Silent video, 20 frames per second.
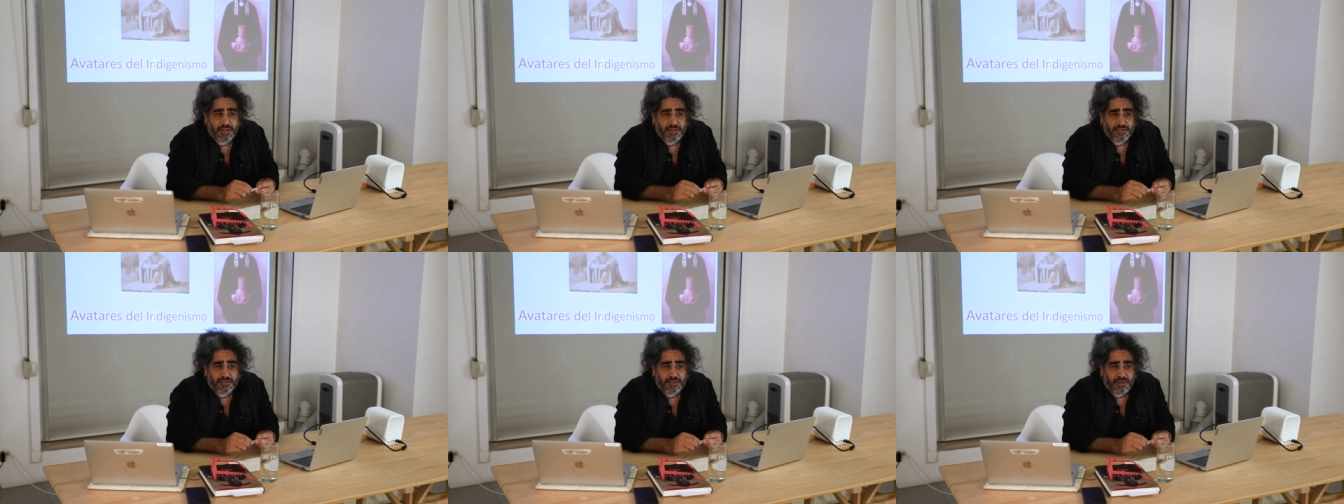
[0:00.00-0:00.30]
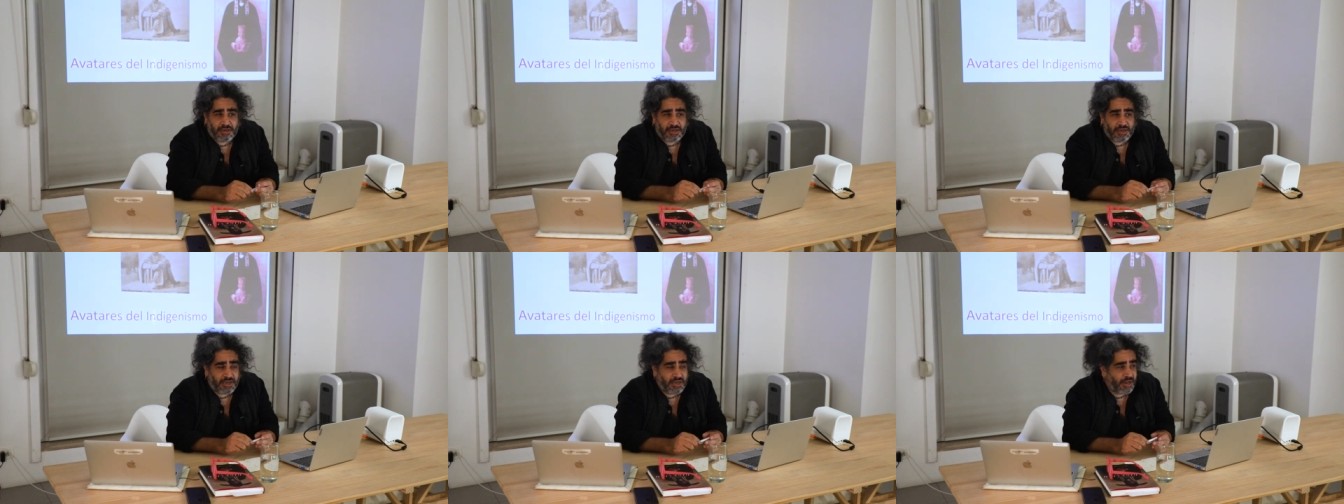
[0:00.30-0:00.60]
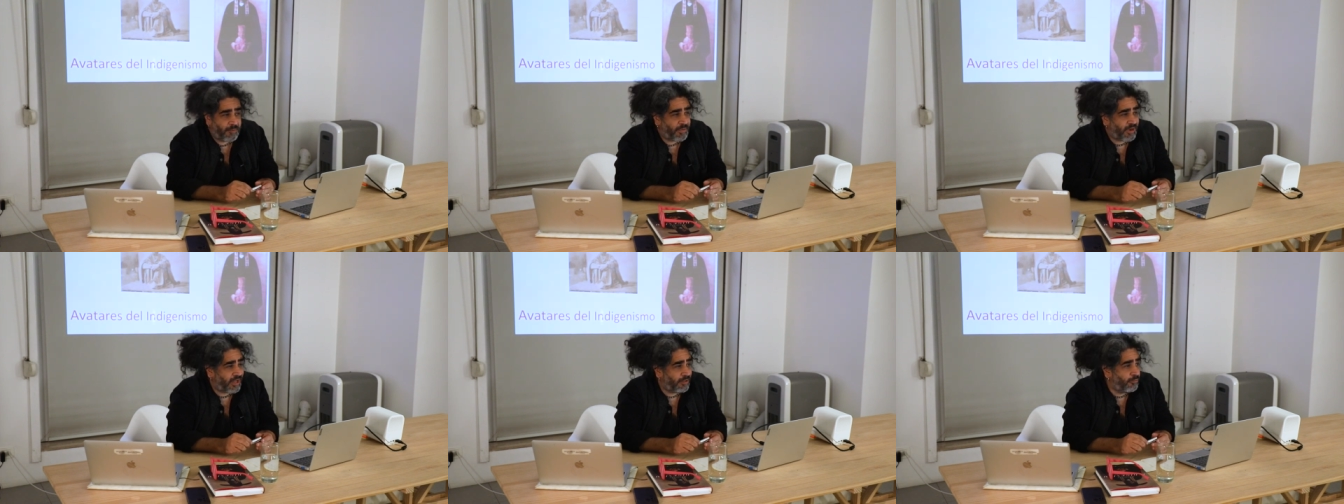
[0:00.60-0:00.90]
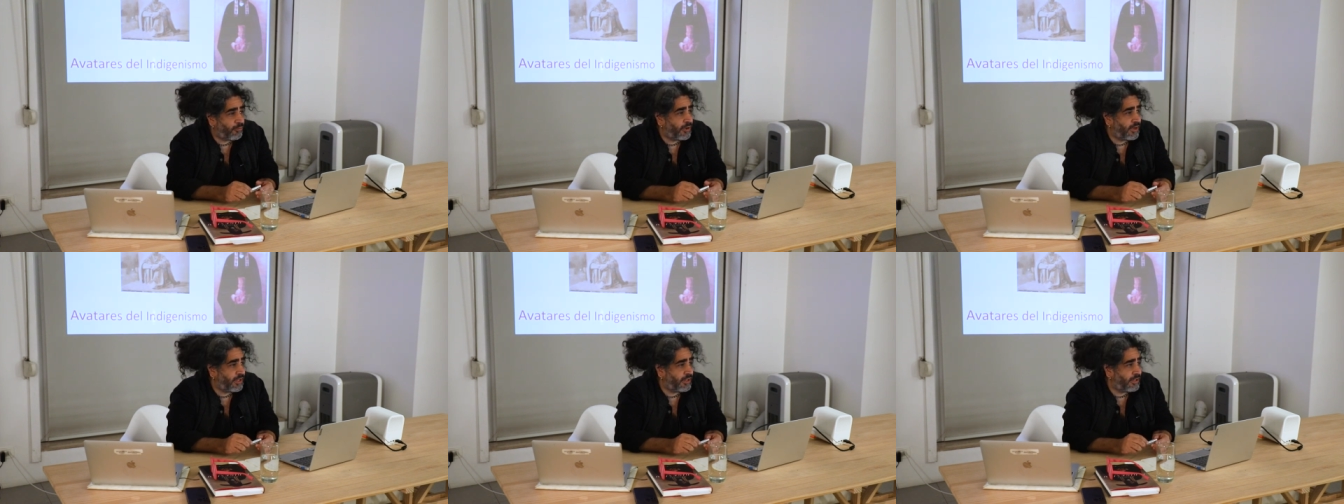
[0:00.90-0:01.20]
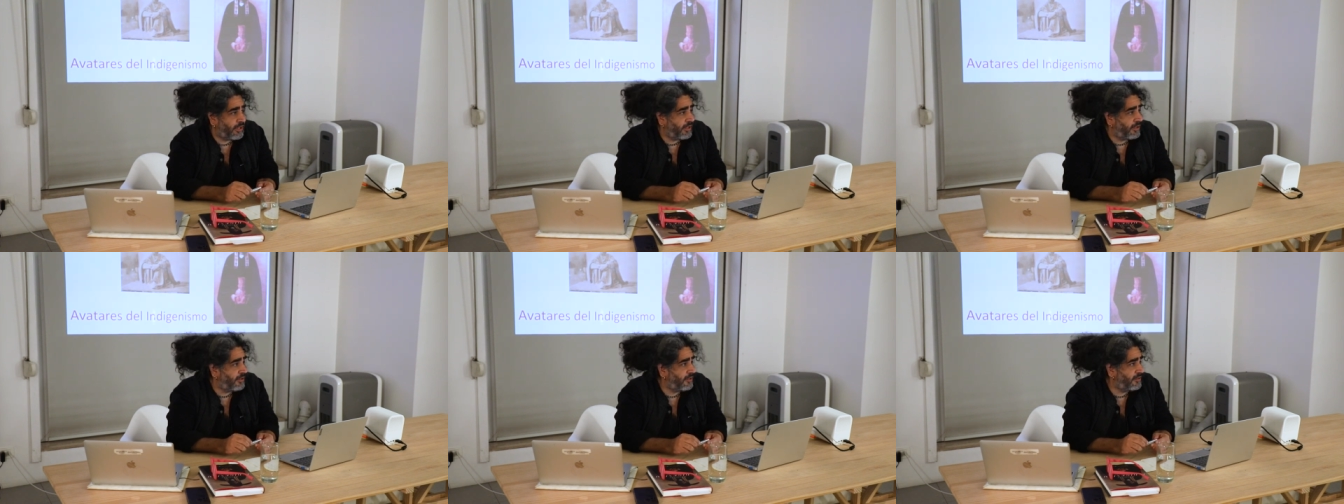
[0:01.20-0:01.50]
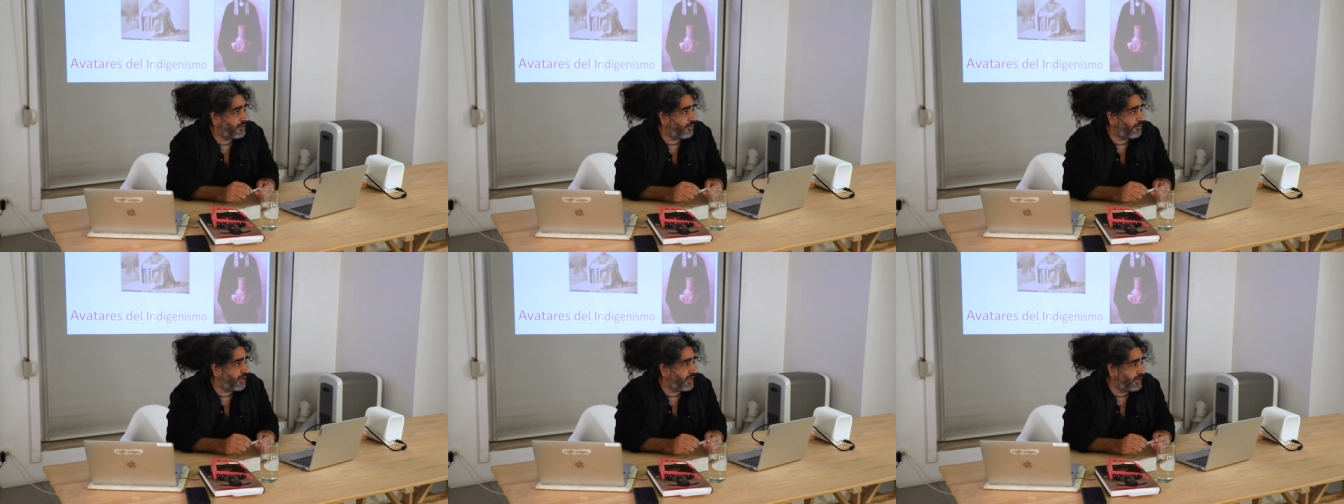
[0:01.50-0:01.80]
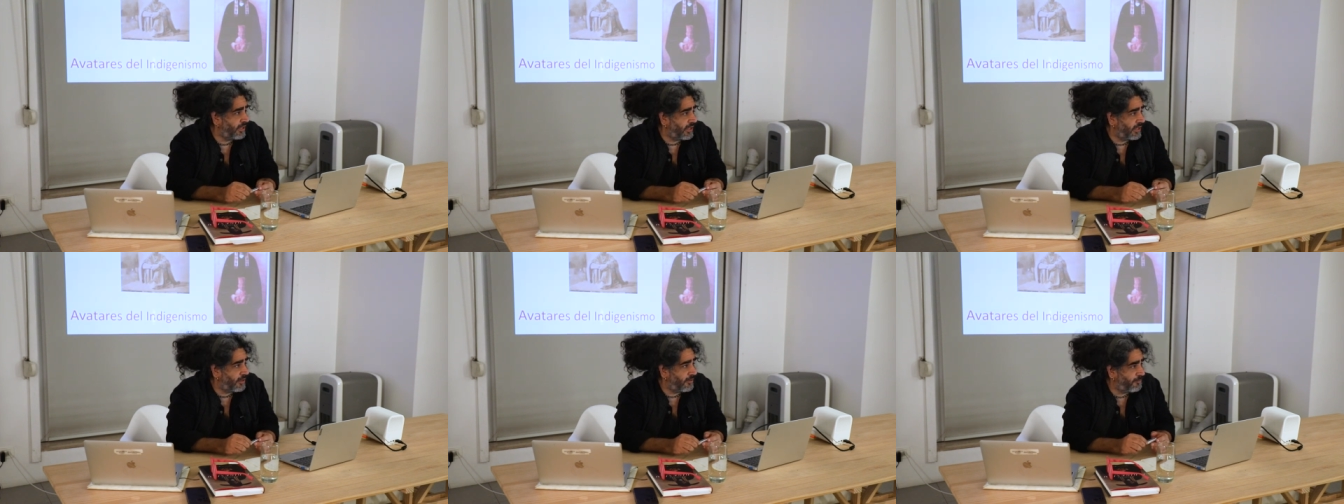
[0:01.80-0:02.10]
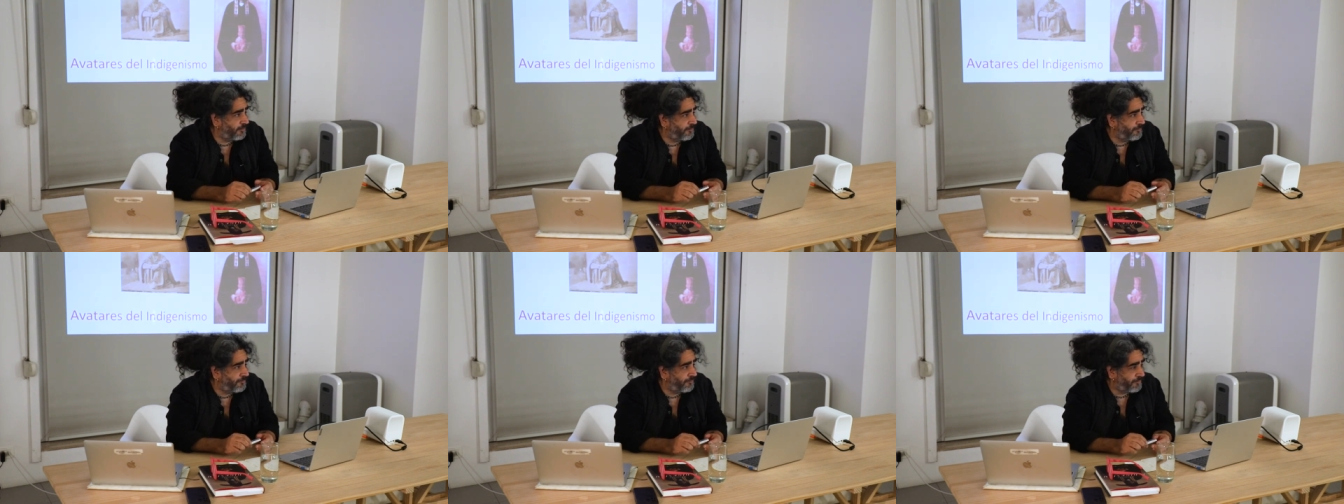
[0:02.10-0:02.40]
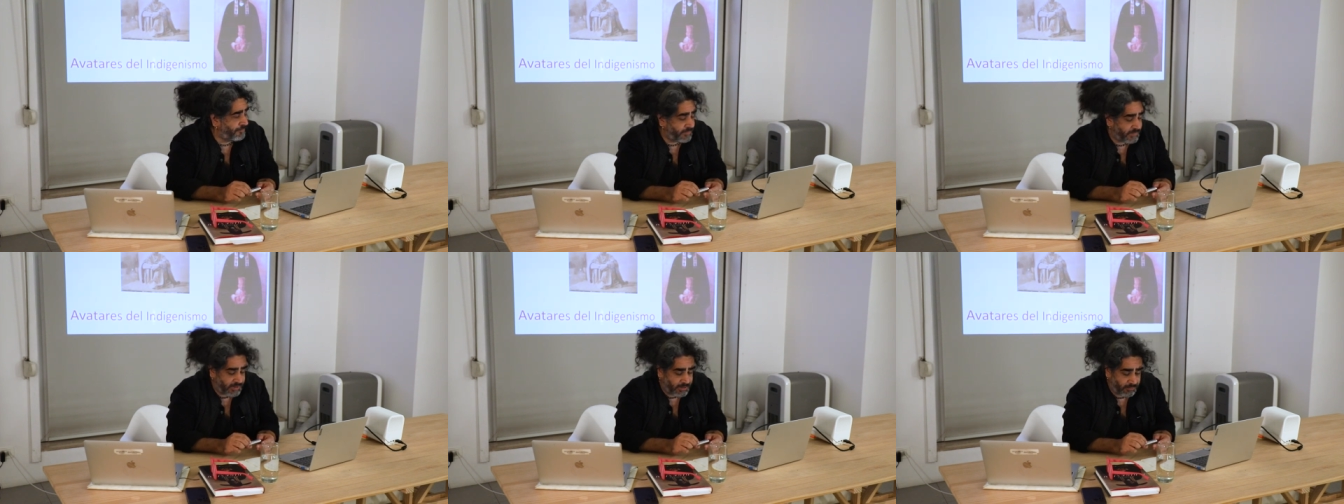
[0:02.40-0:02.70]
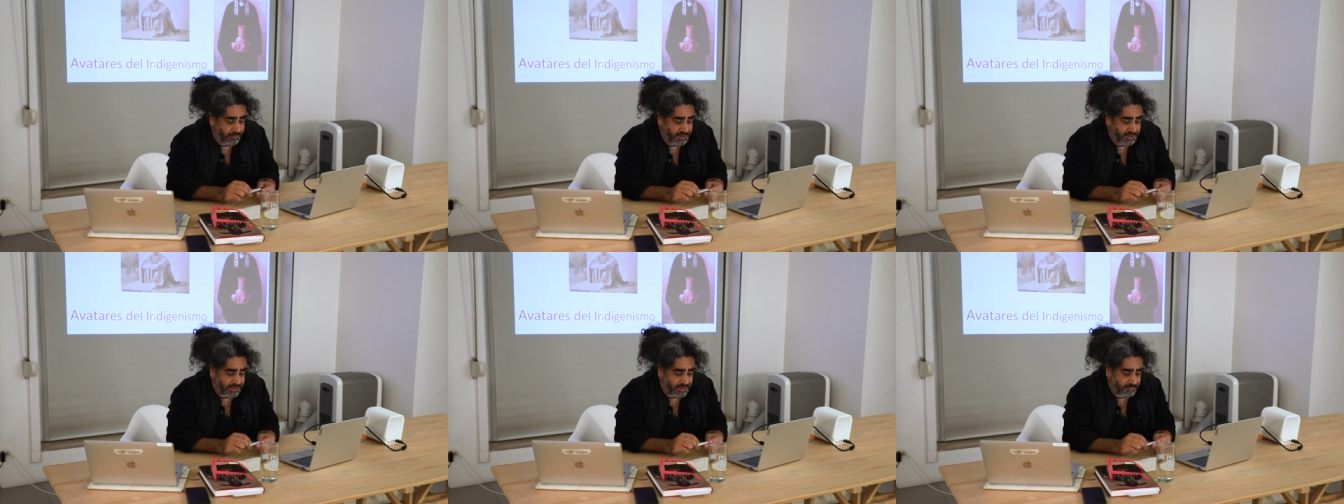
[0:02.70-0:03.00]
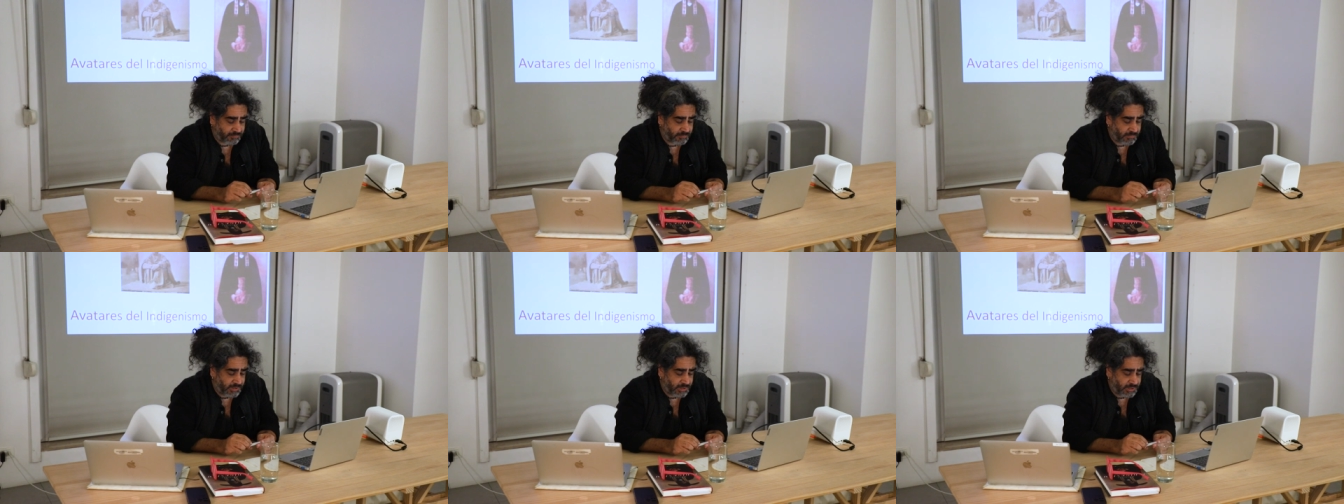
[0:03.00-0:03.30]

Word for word: es la paradoja de, de, hoy en día. ¿no? Es decir,